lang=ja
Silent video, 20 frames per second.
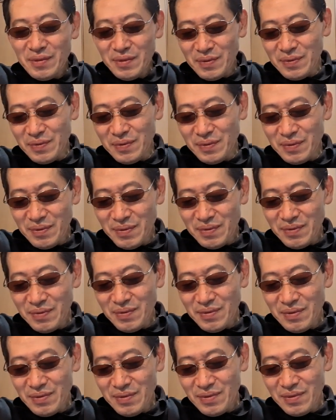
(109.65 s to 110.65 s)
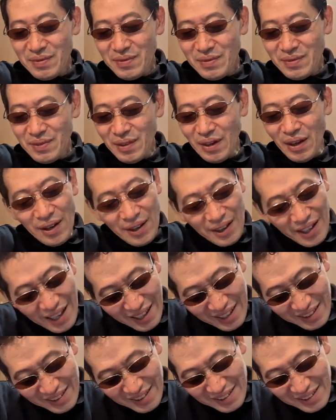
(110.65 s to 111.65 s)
うん。あれ